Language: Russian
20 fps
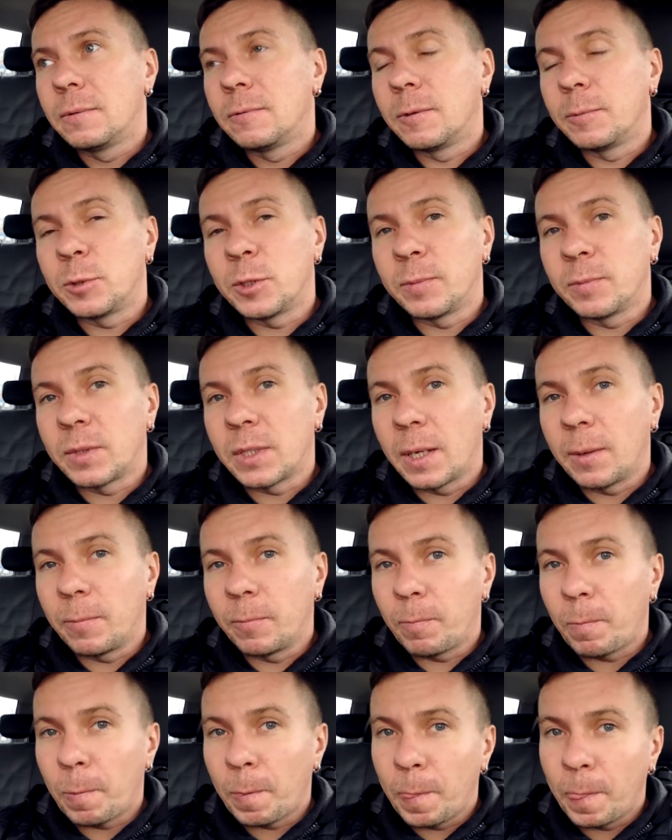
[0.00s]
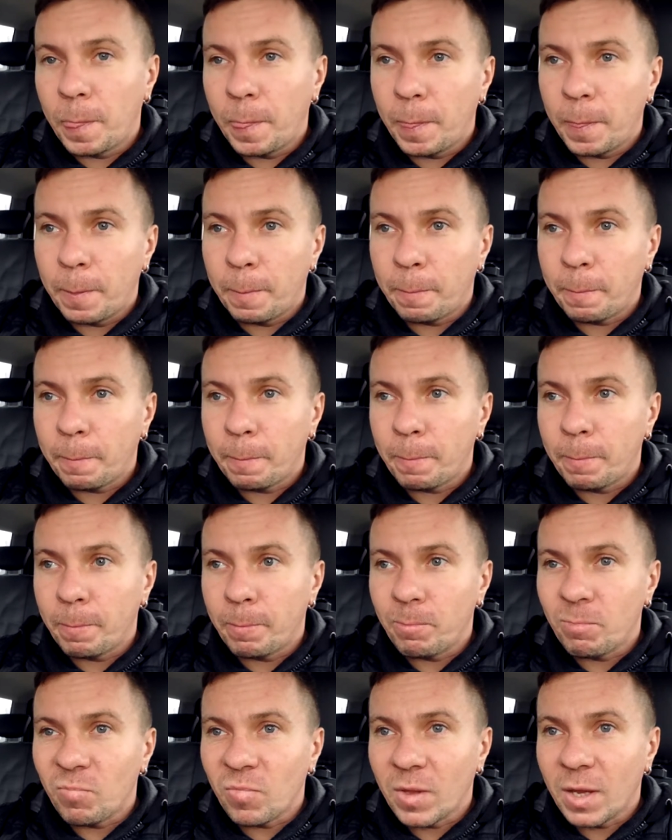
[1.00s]
в общем, там
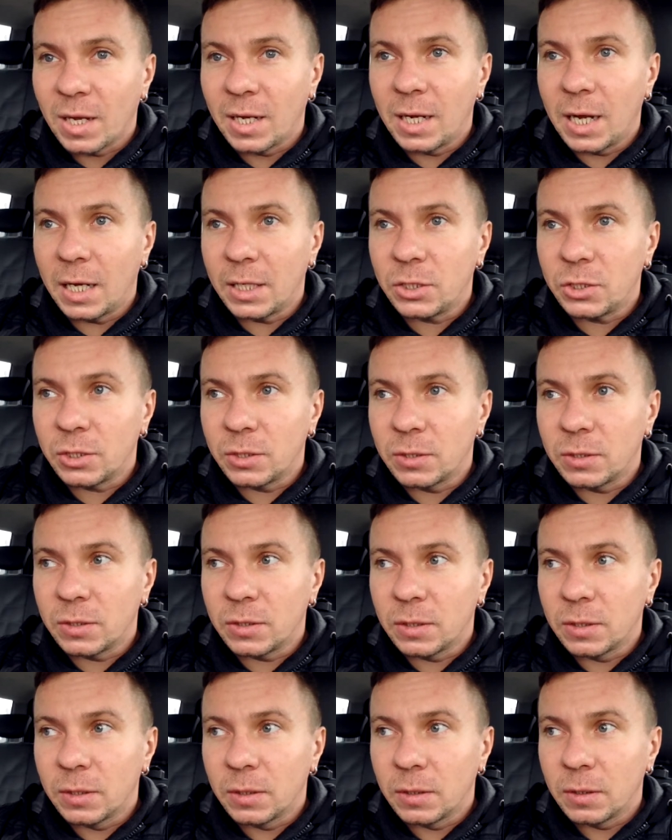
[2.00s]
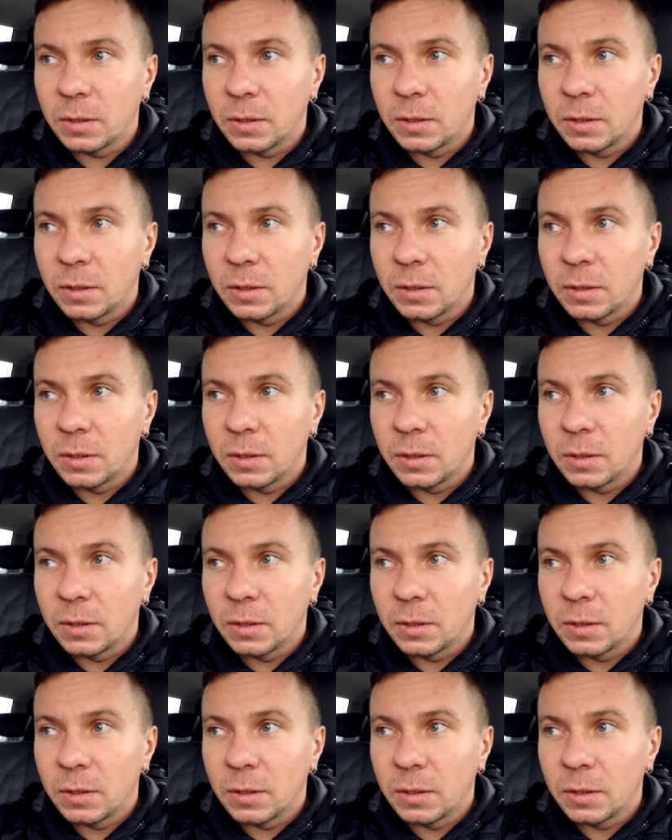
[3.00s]
гатчинцы,